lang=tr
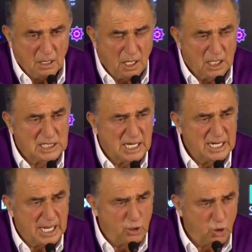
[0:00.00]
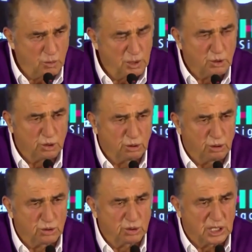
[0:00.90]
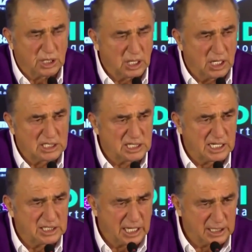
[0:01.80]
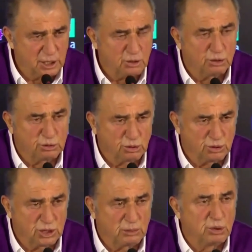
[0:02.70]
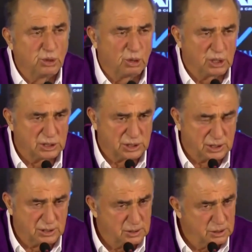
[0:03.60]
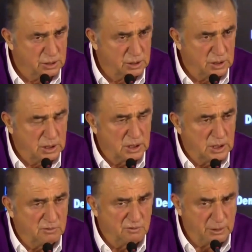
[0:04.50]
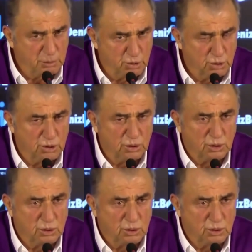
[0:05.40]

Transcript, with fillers: Galatasaray'ın ekonomik kurtuluşu da, Galatasaray'ın teknik kurtuluşu da bu yoldadır. Ve bunu